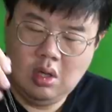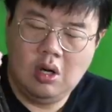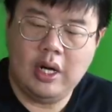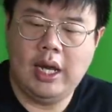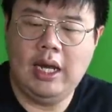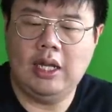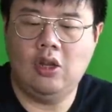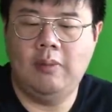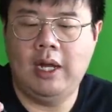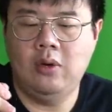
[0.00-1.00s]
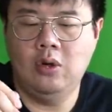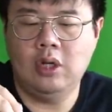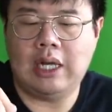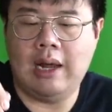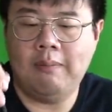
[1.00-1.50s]
oke kita cobain dulu
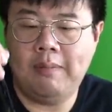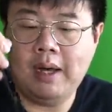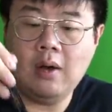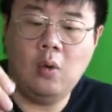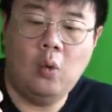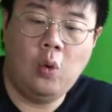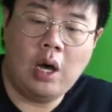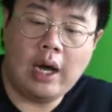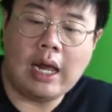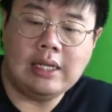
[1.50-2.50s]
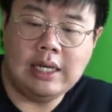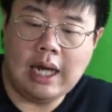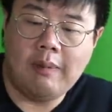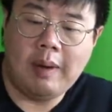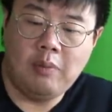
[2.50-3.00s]
tanpa gua racik
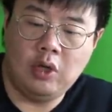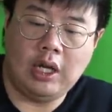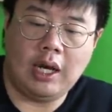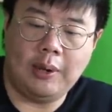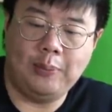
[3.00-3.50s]
apapun ya